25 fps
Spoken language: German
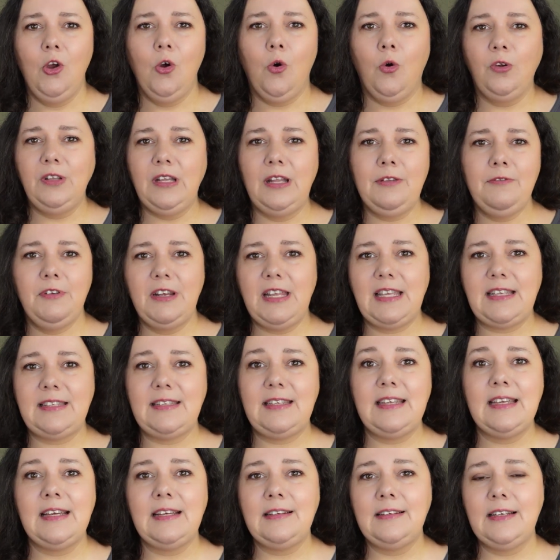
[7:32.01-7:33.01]
und dann will ich
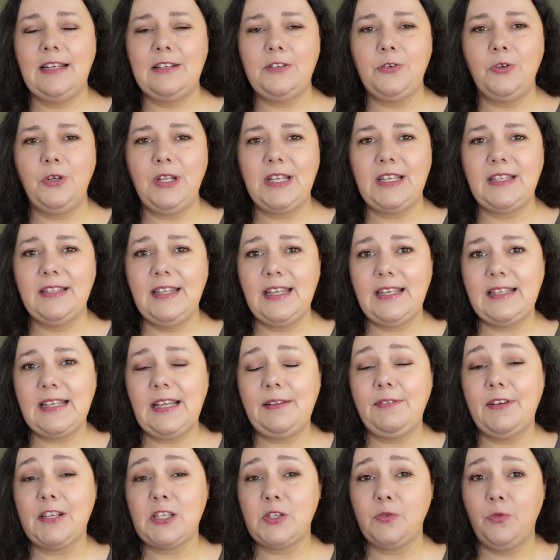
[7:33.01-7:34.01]
dir natürlich nicht
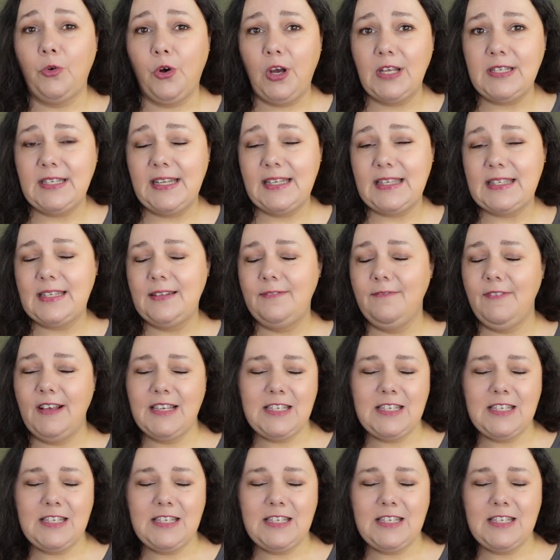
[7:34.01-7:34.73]
etwas vorsetzen,